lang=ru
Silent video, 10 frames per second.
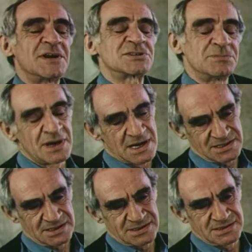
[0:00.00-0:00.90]
вы
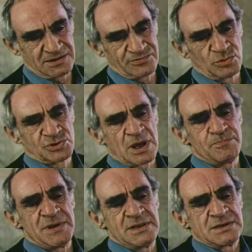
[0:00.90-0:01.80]
ошибаетесь. Дело в том, что
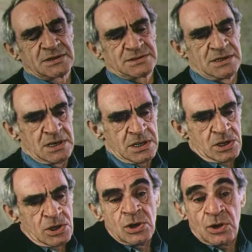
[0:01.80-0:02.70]
аппендикс
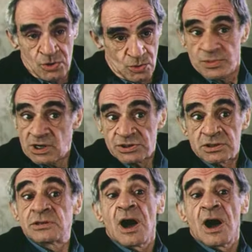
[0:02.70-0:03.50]
у меня уже